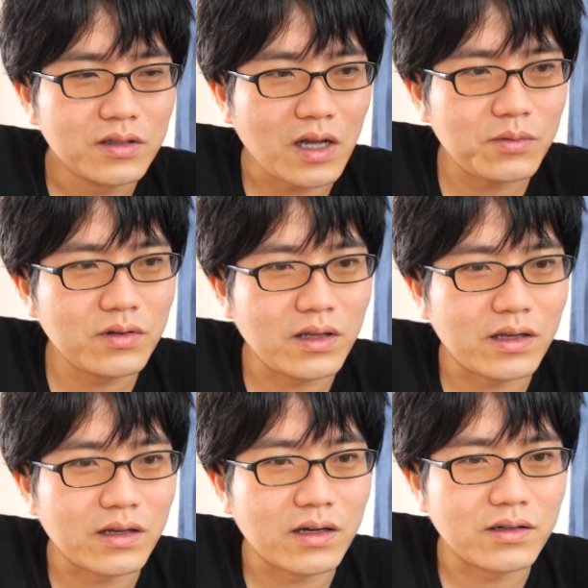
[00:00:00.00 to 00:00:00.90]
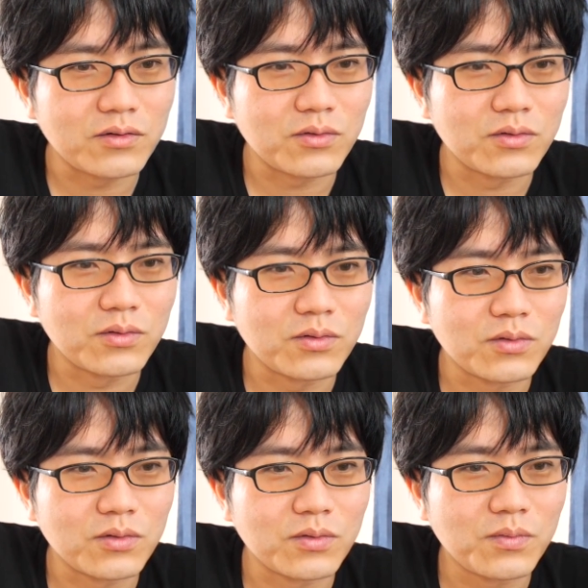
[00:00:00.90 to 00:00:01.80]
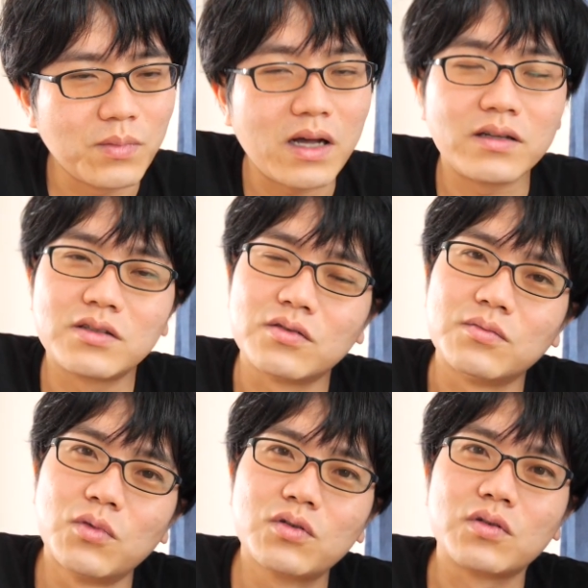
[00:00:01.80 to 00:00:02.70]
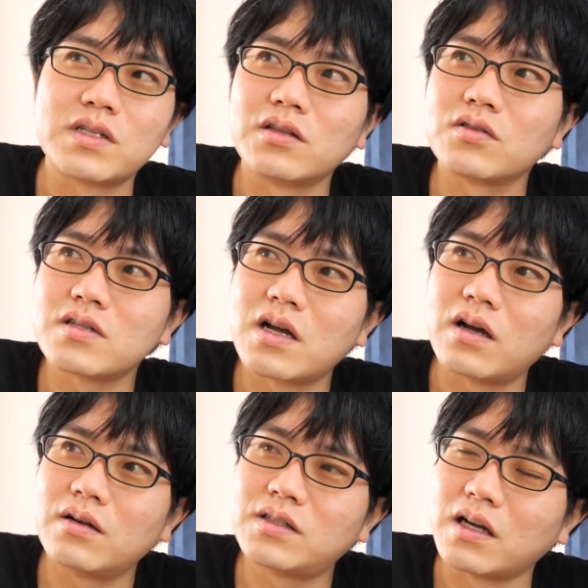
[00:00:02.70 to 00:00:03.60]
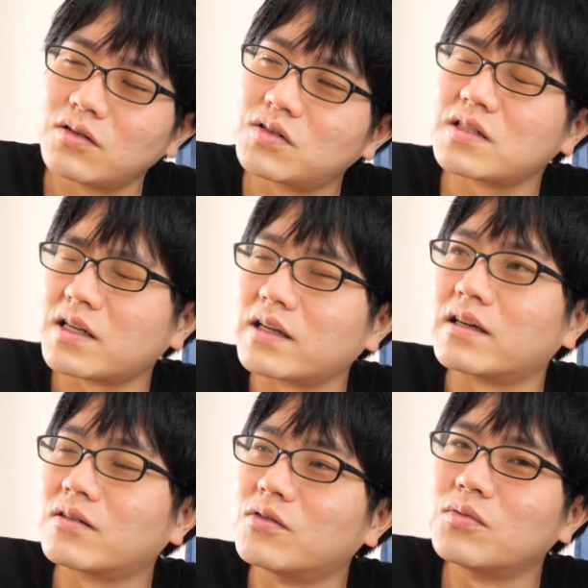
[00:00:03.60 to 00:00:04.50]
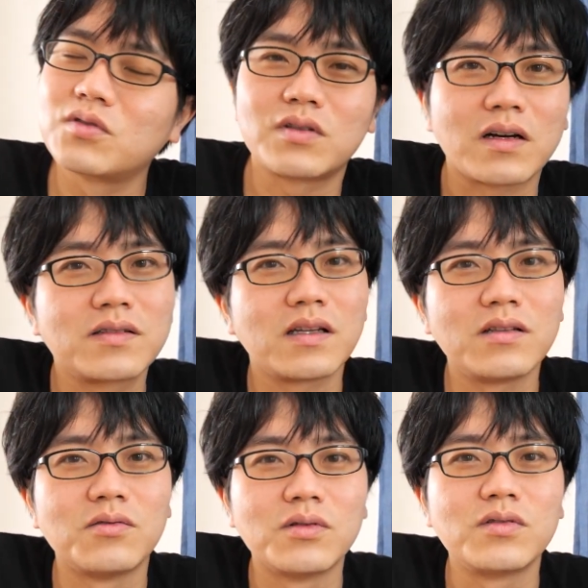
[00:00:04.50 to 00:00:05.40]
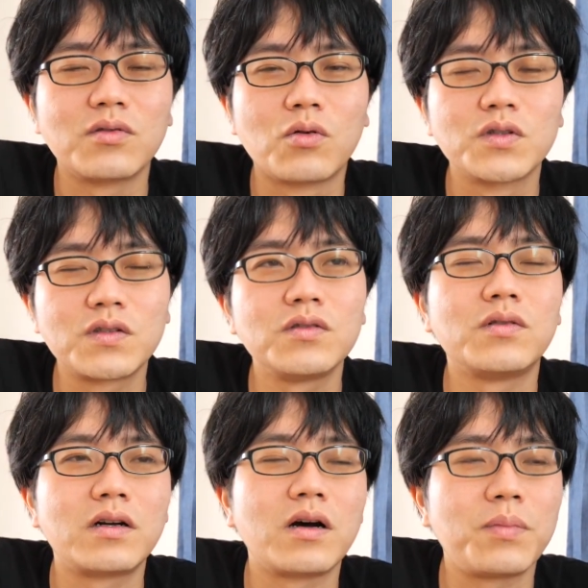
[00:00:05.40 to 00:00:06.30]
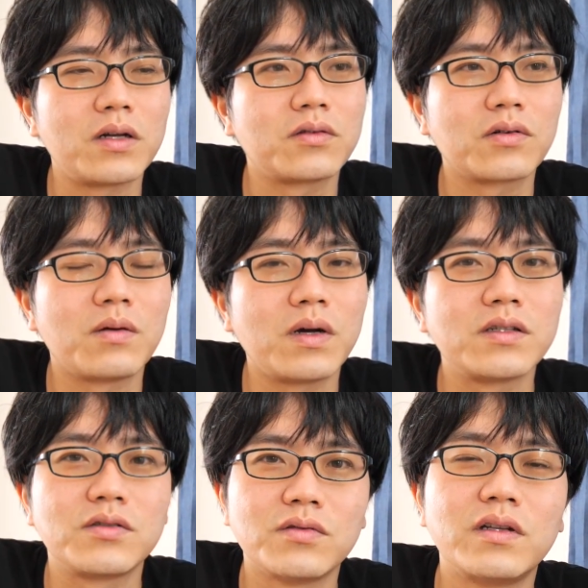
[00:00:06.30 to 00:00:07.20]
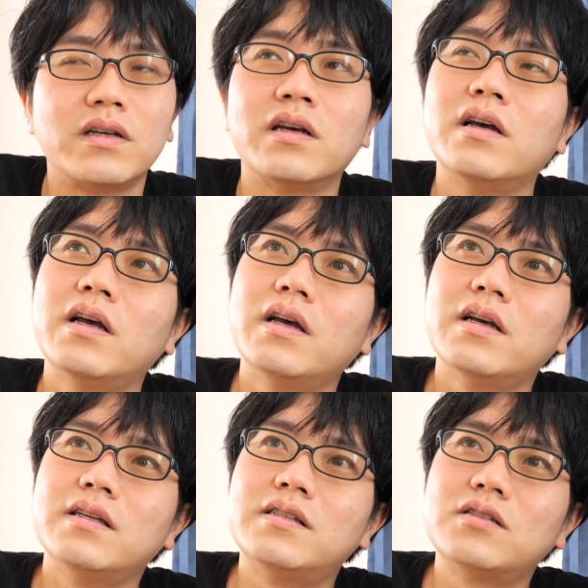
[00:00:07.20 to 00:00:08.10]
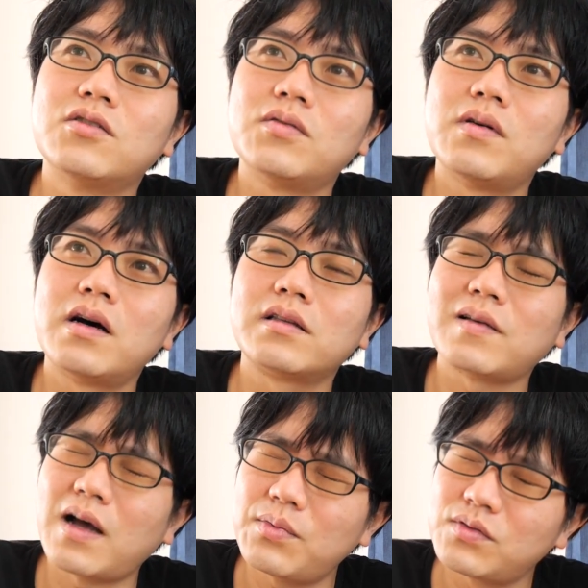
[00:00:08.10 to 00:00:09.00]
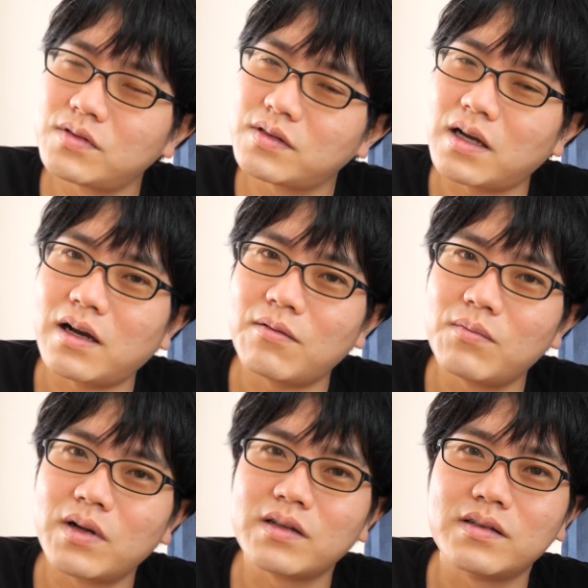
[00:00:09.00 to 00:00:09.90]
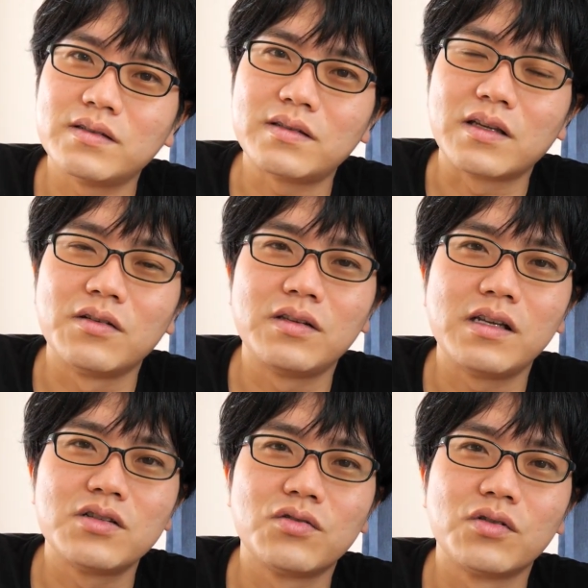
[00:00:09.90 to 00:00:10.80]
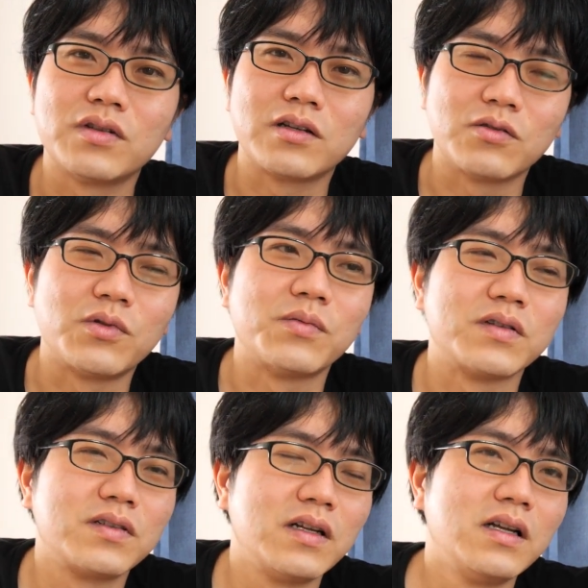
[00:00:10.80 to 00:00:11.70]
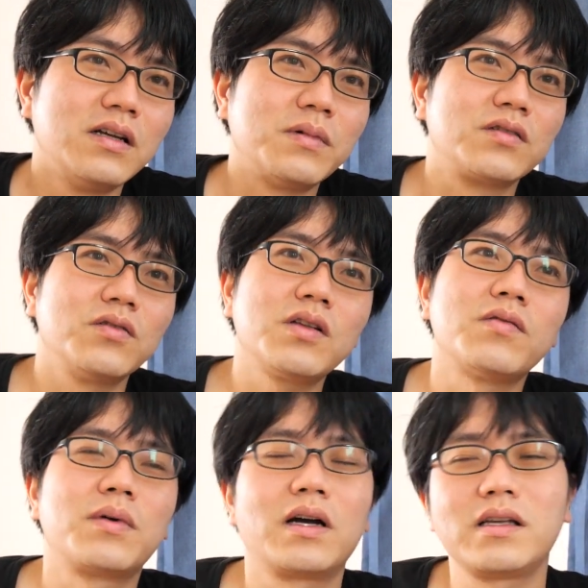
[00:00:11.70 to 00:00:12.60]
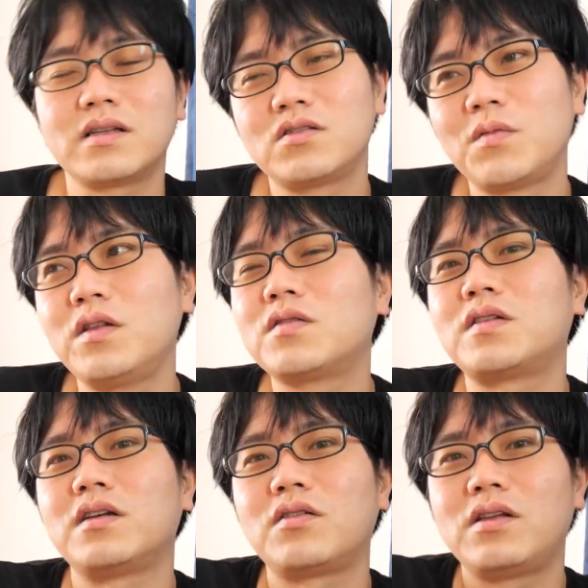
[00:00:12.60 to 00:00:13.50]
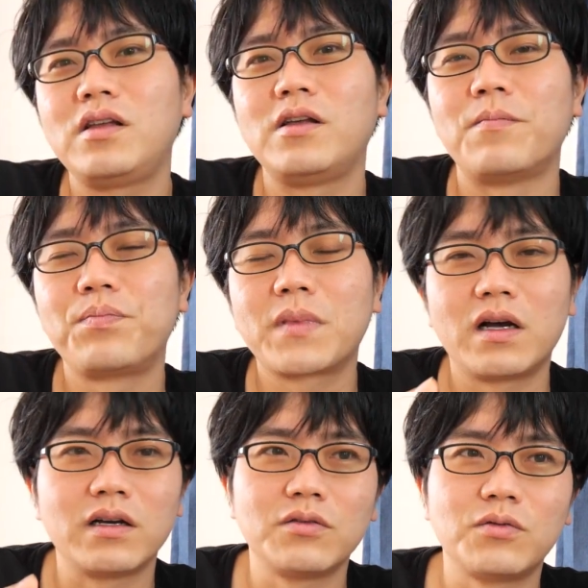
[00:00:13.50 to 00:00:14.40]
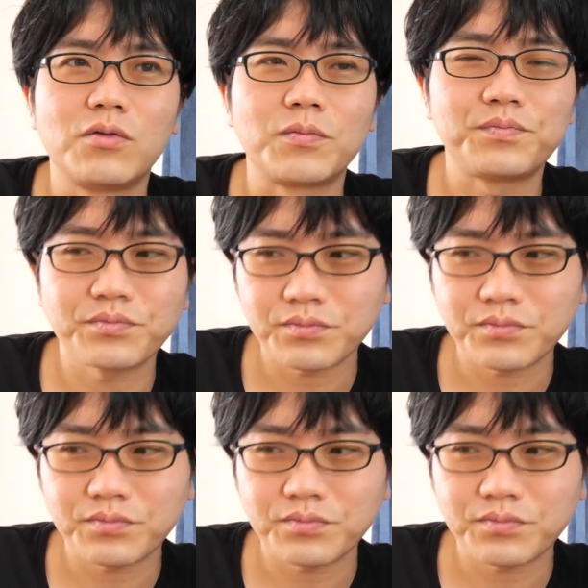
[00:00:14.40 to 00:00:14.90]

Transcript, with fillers: 多分ね、あのー、マンションもっとちゃんとしたちゃんとしたじゃないかこうもっとたくさんのその個数のあるアパートとかマンションで自動は多分あんまりセキュリティ上良くないと思います。まあ、そういう時は鍵出すの面倒くさい時に、あのー、